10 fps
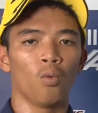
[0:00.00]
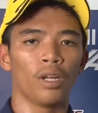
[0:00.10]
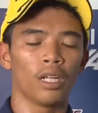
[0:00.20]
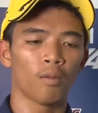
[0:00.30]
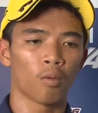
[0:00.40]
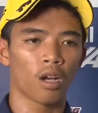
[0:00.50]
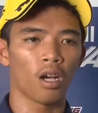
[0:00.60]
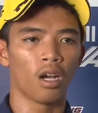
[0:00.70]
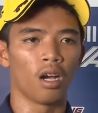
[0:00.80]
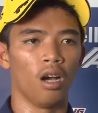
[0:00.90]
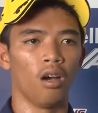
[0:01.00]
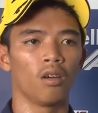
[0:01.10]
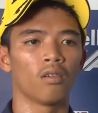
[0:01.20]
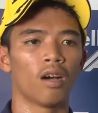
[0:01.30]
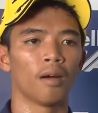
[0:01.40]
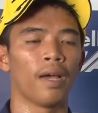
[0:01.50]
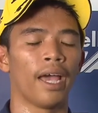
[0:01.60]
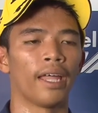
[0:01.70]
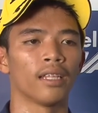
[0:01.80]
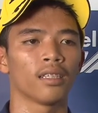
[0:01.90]
วันนี้ผมก็วางแผ
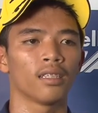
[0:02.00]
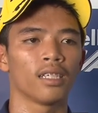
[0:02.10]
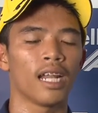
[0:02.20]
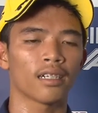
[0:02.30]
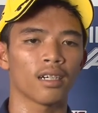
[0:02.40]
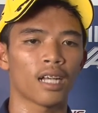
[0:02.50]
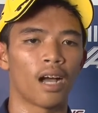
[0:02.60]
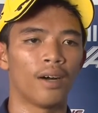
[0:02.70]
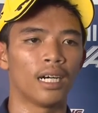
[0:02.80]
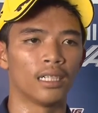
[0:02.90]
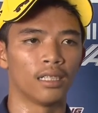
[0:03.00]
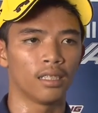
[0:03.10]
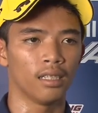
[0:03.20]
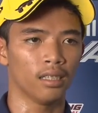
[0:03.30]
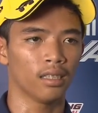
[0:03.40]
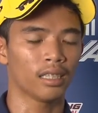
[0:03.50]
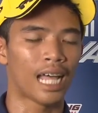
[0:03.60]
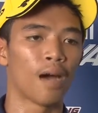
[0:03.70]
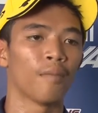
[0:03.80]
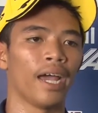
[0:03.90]
นที่แรกก็กล่าวว่าจะ
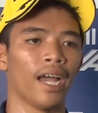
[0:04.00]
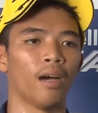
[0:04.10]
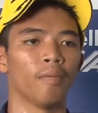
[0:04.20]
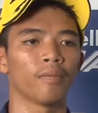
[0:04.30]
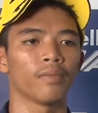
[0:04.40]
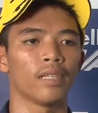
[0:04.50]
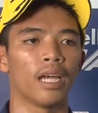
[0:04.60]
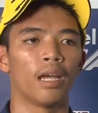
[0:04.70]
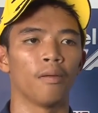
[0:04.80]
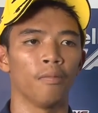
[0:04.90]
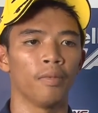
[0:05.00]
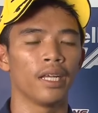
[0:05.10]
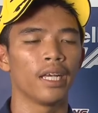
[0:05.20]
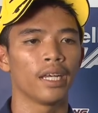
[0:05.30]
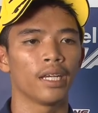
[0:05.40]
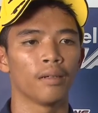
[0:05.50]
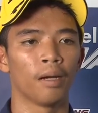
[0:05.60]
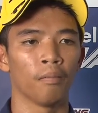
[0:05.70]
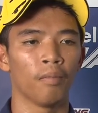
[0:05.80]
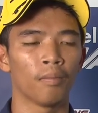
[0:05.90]
ตามไปครับ แต่พอดีแบ
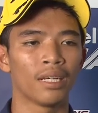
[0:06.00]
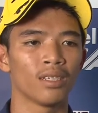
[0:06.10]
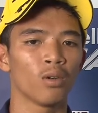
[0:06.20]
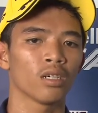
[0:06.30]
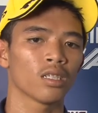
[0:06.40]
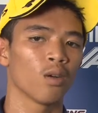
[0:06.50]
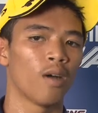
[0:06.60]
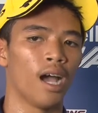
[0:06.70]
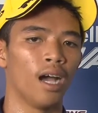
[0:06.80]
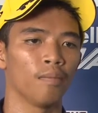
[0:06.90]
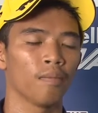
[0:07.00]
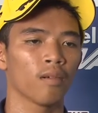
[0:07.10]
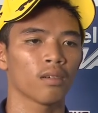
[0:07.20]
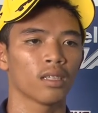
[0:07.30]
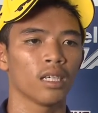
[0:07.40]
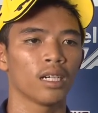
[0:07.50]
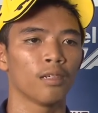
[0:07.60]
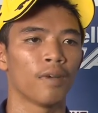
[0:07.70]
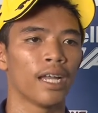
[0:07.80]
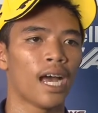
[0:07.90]
บมันมีช่วงจังหวะครับ ที่ขึ้
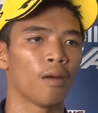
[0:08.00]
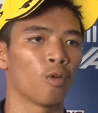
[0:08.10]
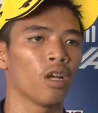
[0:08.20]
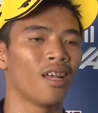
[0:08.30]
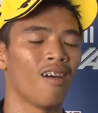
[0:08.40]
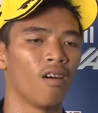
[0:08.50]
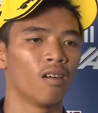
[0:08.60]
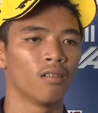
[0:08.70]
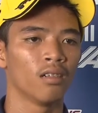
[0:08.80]
นมาได้ผมก็เลยลอง